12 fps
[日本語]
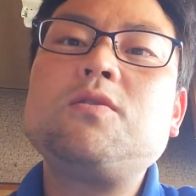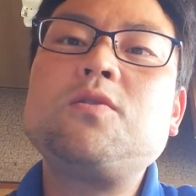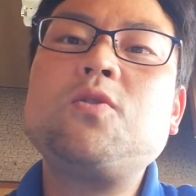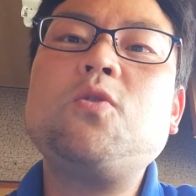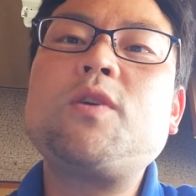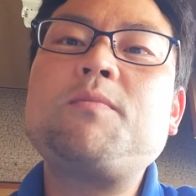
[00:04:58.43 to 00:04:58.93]

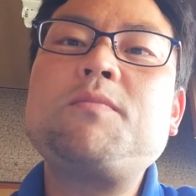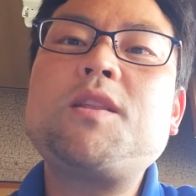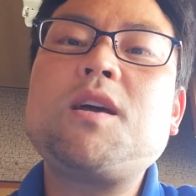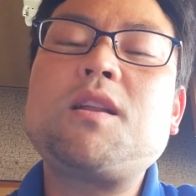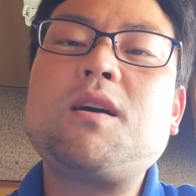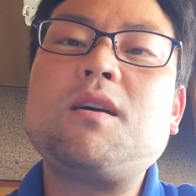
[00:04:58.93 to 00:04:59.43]
農園み
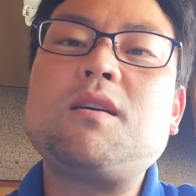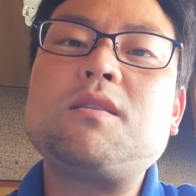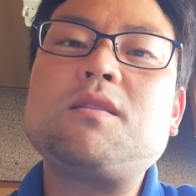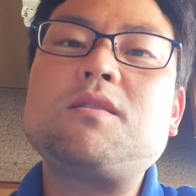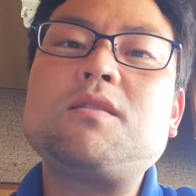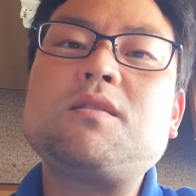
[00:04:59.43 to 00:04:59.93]
たいな
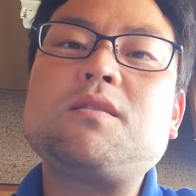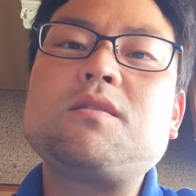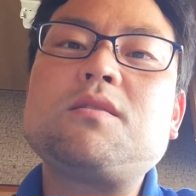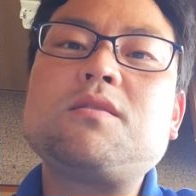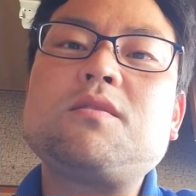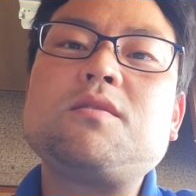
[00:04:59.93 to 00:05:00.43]

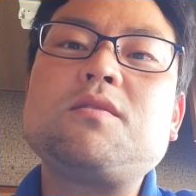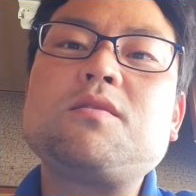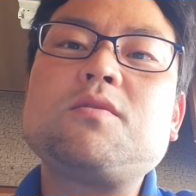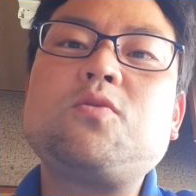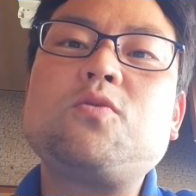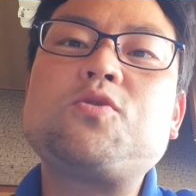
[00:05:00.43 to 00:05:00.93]

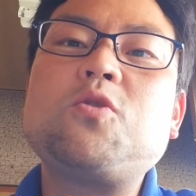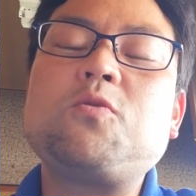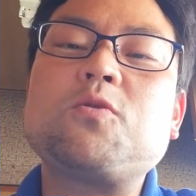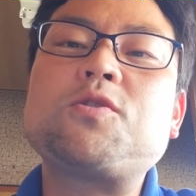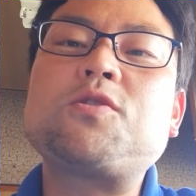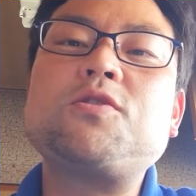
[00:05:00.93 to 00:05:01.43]
道場
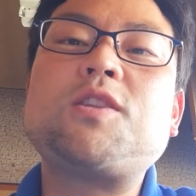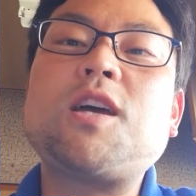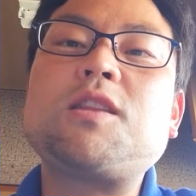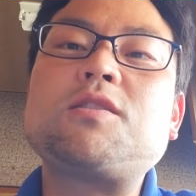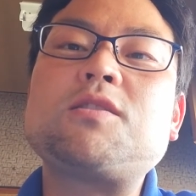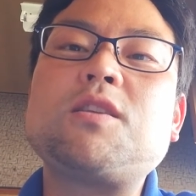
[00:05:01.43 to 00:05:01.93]
を作りた
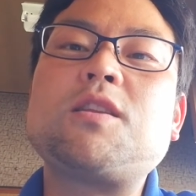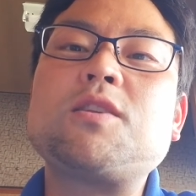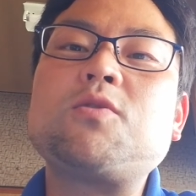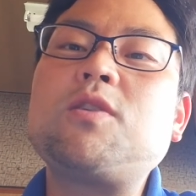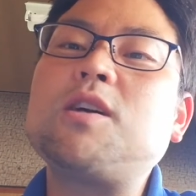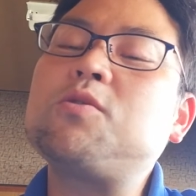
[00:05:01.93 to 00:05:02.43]
いっつってて、
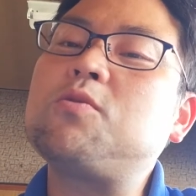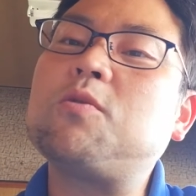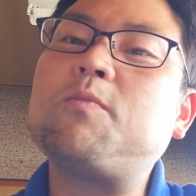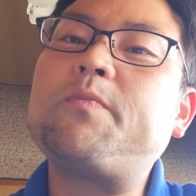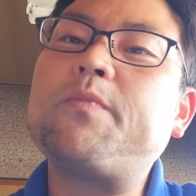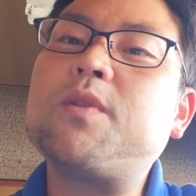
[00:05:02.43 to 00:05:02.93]
それがちょっ
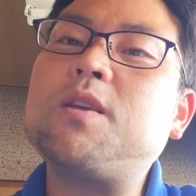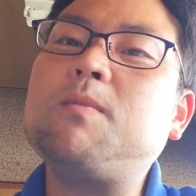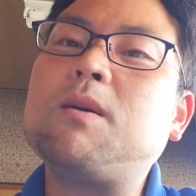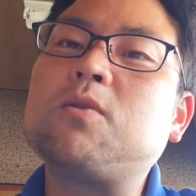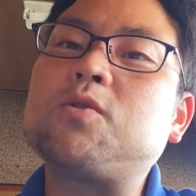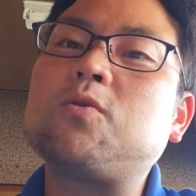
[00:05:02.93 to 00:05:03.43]
と
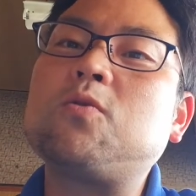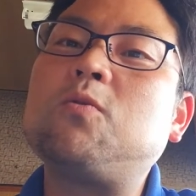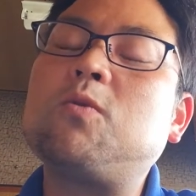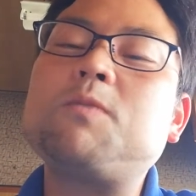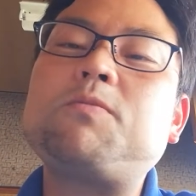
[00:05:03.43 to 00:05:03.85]
今の外ごもり